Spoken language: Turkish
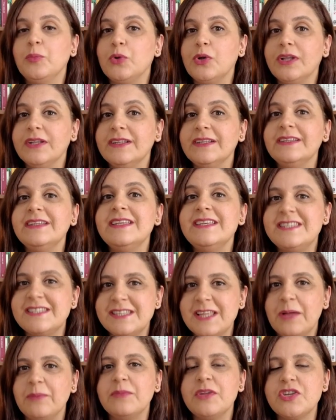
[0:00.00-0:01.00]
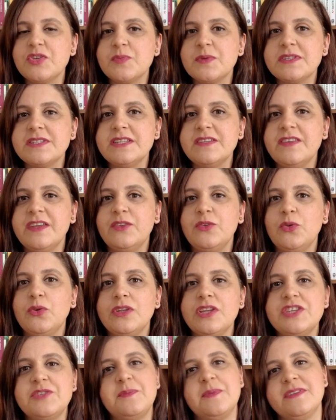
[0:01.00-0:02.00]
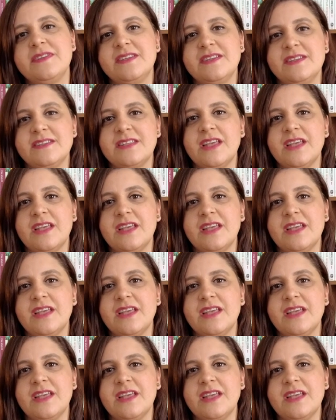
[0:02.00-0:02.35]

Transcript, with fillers: buranın İslamlaşmasını ve Türkleşmesini